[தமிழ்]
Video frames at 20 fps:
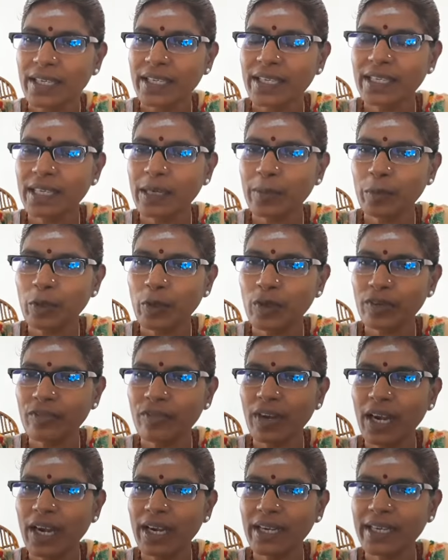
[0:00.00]
இது நம்மளோட
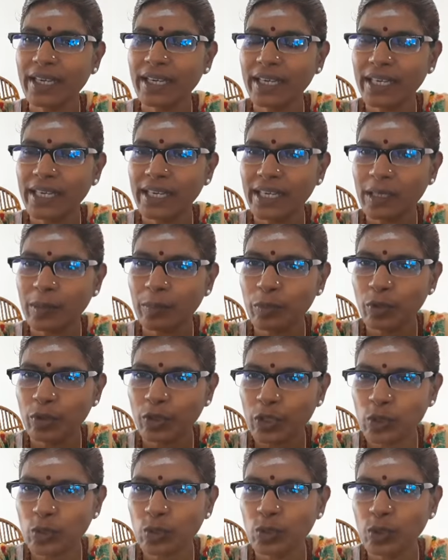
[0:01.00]
வாழ்க்கையில்
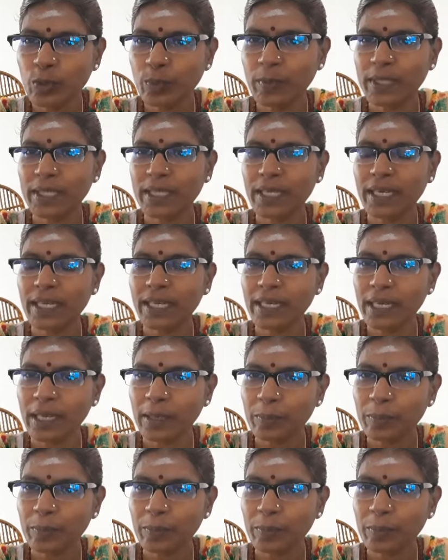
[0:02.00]
நம்மளோட குடும்பத்தில்